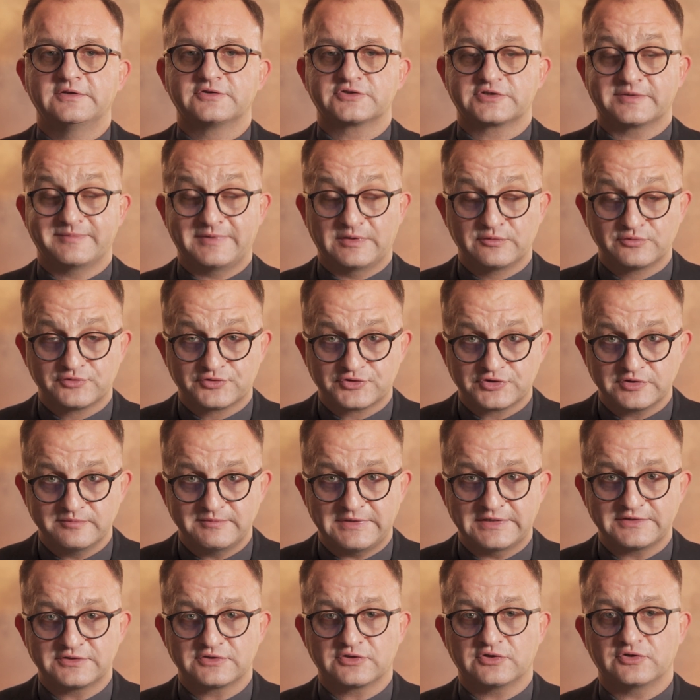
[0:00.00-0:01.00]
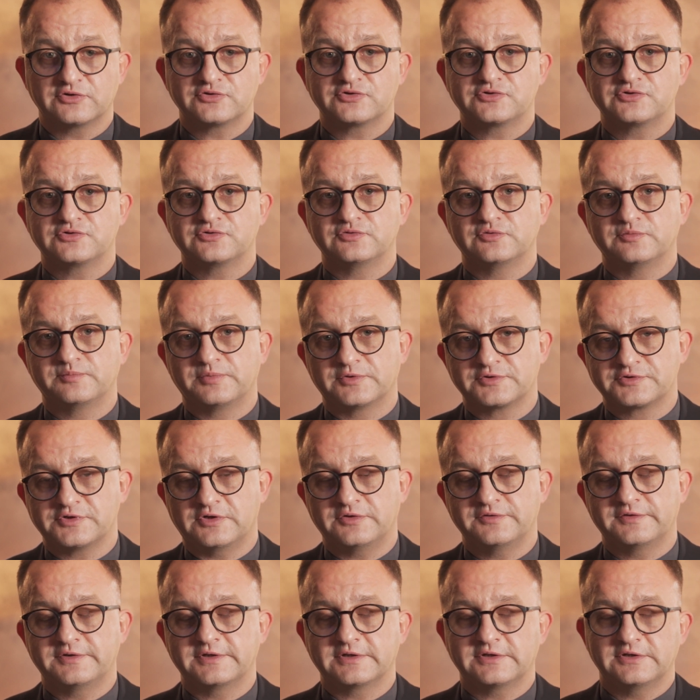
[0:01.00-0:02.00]
trzeba utrzymać kościół,
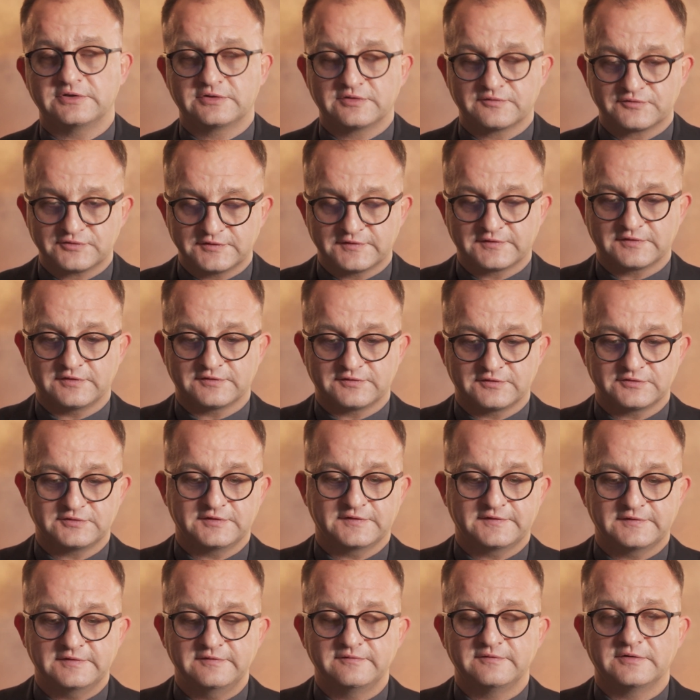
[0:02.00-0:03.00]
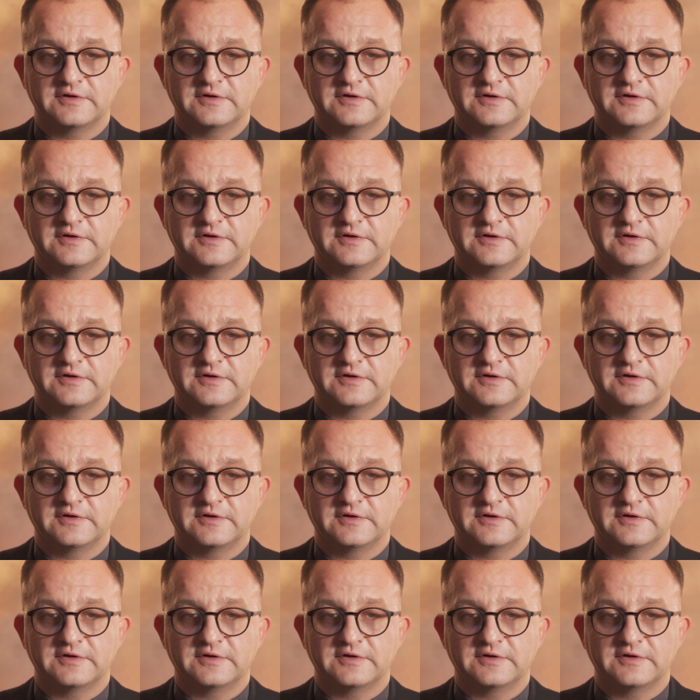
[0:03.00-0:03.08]
porządek i to wszystko, co się z tym